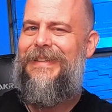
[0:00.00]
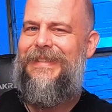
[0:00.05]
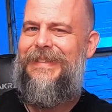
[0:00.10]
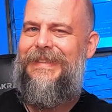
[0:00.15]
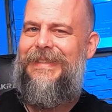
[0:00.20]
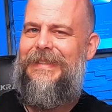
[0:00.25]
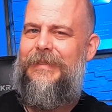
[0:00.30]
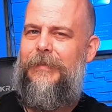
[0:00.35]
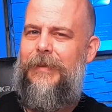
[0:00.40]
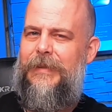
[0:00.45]
das
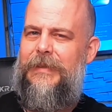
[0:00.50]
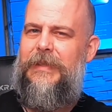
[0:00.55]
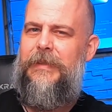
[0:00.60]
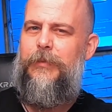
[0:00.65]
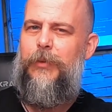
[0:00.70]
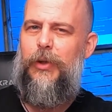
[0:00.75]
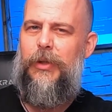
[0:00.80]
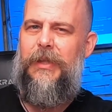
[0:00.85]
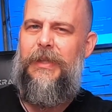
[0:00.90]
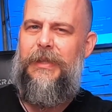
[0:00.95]
ist, was
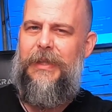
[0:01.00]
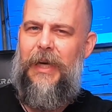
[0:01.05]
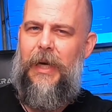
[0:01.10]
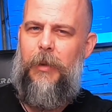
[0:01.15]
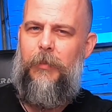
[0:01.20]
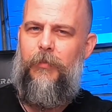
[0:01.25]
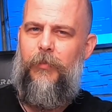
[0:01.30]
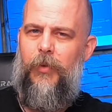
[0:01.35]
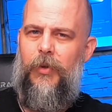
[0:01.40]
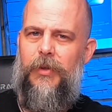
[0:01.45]
ihr wirklich
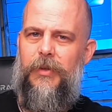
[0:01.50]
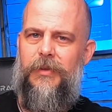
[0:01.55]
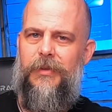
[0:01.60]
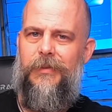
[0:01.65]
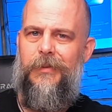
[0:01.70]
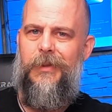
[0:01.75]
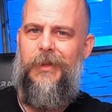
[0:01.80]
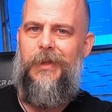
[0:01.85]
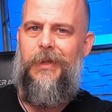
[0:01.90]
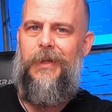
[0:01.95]
haben
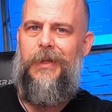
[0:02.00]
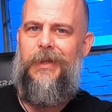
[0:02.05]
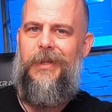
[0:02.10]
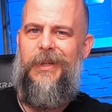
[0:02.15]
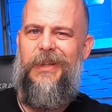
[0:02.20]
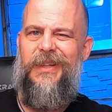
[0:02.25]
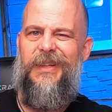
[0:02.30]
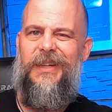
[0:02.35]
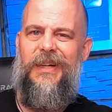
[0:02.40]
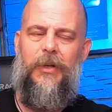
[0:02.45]
wollt.
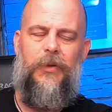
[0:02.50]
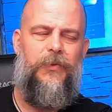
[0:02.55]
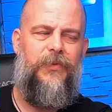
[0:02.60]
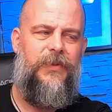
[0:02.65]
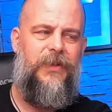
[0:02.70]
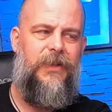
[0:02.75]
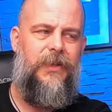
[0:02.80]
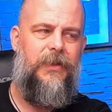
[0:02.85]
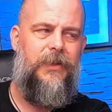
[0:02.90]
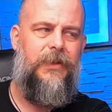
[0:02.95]
Ihr
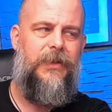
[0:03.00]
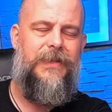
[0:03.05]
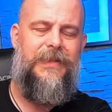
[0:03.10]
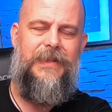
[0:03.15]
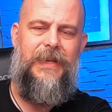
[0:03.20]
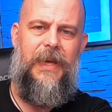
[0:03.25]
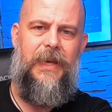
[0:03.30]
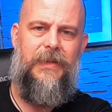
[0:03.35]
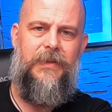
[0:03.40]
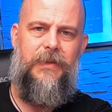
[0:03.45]
kauft hier
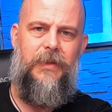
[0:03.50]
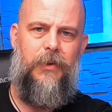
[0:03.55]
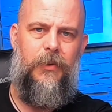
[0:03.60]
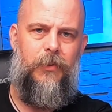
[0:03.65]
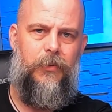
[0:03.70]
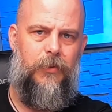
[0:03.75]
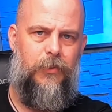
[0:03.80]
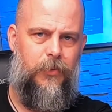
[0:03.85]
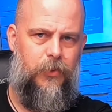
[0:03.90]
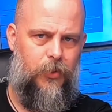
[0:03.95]
sehr,
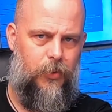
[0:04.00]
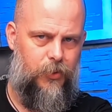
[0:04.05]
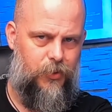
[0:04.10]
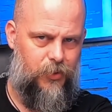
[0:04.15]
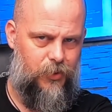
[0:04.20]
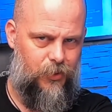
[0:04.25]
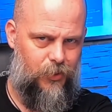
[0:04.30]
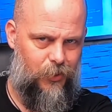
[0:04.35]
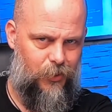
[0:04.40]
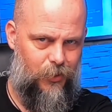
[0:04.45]
sehr
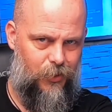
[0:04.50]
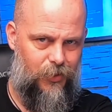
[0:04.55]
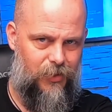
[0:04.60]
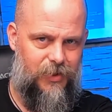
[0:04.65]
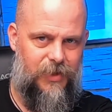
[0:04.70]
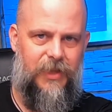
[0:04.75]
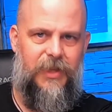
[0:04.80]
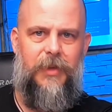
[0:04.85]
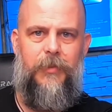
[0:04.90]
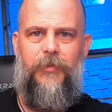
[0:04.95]

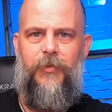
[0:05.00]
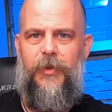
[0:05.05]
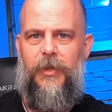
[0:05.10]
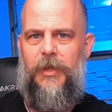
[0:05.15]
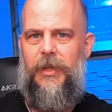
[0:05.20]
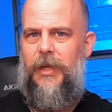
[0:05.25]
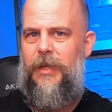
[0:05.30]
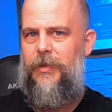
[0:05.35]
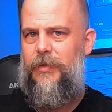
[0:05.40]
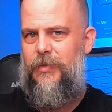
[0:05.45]
kostengünstig im
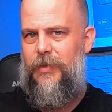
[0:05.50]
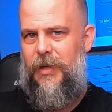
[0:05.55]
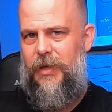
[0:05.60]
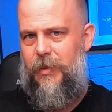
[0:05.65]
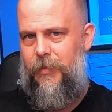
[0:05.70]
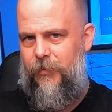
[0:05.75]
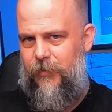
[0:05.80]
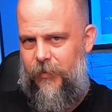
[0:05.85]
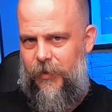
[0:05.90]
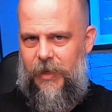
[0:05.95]
Vergleich zu
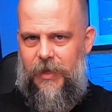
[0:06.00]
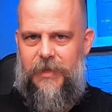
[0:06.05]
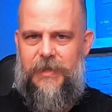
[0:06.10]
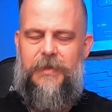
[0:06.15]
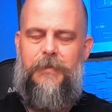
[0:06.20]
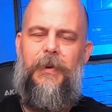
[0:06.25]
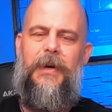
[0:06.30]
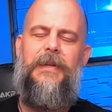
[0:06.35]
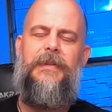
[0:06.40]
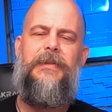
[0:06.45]
einem
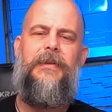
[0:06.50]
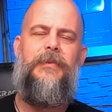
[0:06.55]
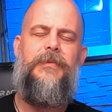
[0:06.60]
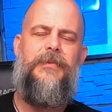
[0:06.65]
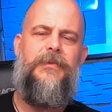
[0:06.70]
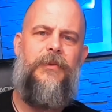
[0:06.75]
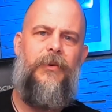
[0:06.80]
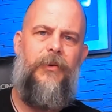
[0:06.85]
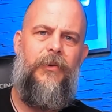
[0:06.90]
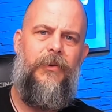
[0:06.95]
vielleicht
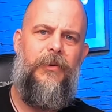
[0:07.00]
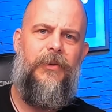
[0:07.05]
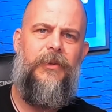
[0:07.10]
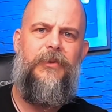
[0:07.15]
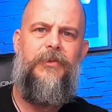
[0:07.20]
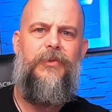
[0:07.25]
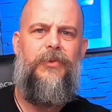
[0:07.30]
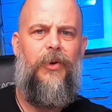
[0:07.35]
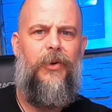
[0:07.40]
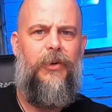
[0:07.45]
2000
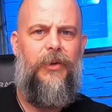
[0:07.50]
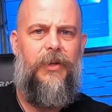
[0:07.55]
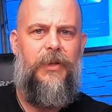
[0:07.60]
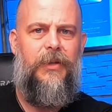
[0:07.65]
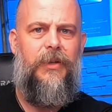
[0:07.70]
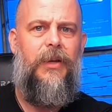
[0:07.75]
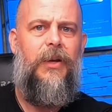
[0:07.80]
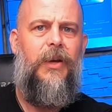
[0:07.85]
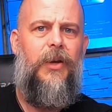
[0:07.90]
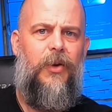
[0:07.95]
Euro
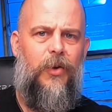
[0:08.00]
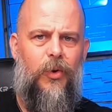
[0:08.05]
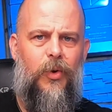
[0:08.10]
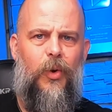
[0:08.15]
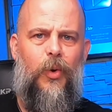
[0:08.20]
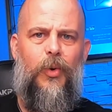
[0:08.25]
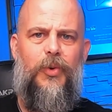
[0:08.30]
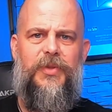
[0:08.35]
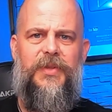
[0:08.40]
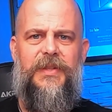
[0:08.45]
teuren
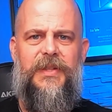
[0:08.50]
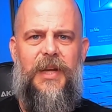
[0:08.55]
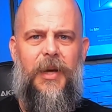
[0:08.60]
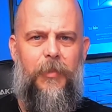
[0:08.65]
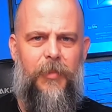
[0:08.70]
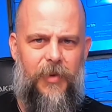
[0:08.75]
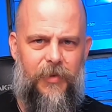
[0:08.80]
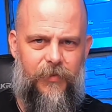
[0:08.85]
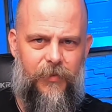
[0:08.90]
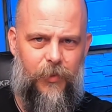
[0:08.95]
großen
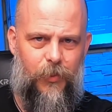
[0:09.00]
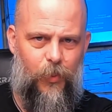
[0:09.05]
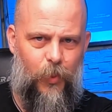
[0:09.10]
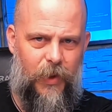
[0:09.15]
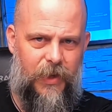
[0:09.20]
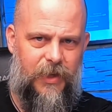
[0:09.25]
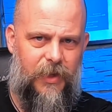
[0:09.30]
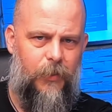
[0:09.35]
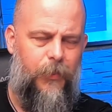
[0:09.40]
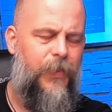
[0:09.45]
Tablet von
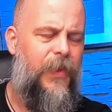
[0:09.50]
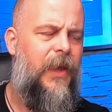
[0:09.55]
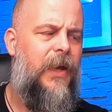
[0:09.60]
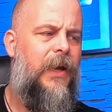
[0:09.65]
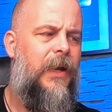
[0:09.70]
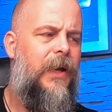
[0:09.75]
Wacom.